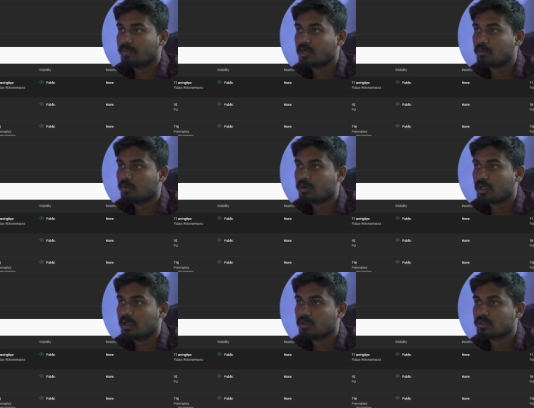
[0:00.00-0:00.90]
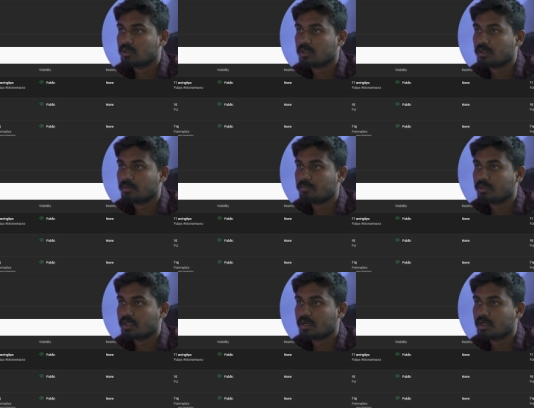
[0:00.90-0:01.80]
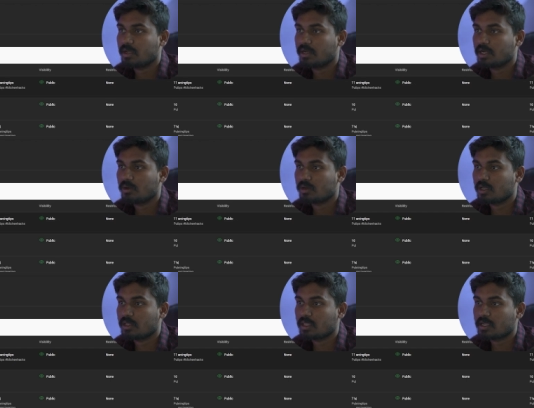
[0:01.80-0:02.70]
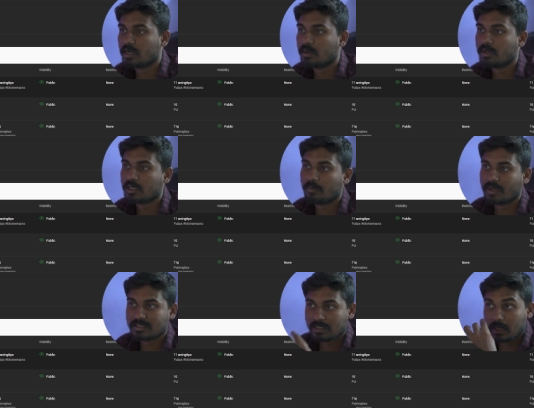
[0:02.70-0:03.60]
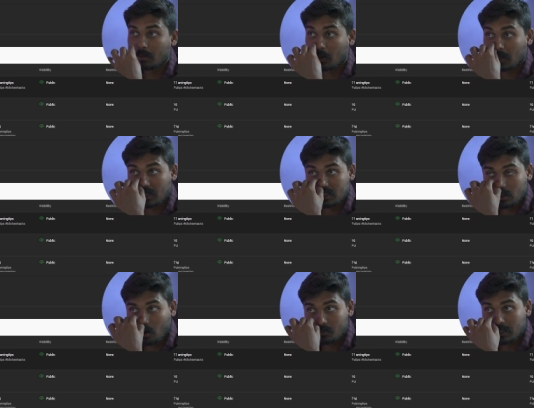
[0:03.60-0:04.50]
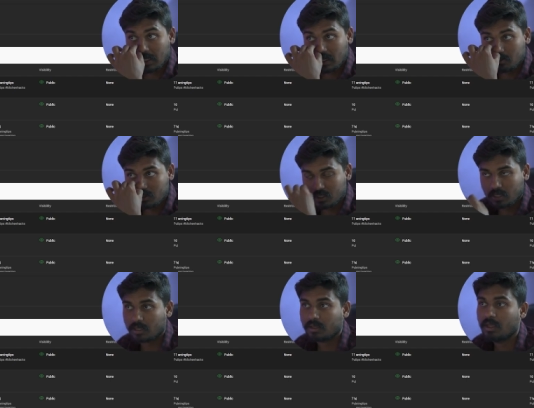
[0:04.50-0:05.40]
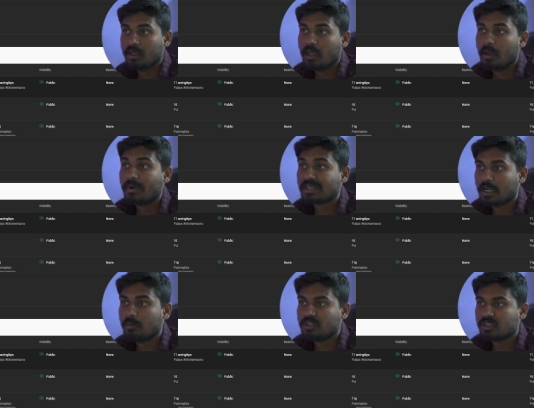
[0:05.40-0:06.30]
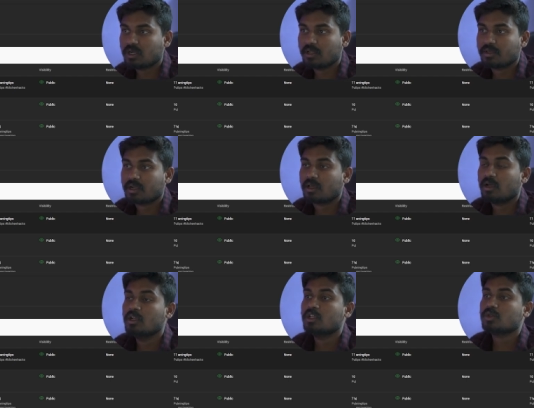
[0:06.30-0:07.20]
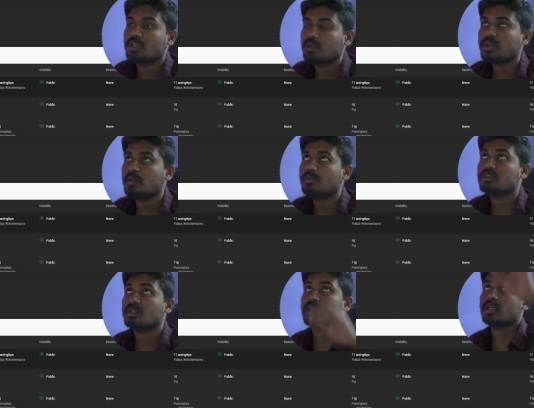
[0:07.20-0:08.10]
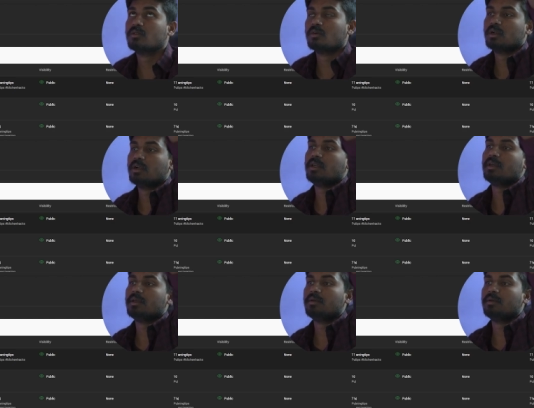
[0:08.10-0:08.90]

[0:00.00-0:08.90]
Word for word: ఇక్కడ మోర్ సారీ ఇక్కడ ఎడిట్లోకి వెళ్తే ఇక్కడ మనకి బేసిక్గా మానిటేషన్ ఆప్షన్ కనిపించాలి బట్ కనిపించట్లేదు ఇక్కడ సో ఎందుకు కనిపించట్లేదు అని అంటే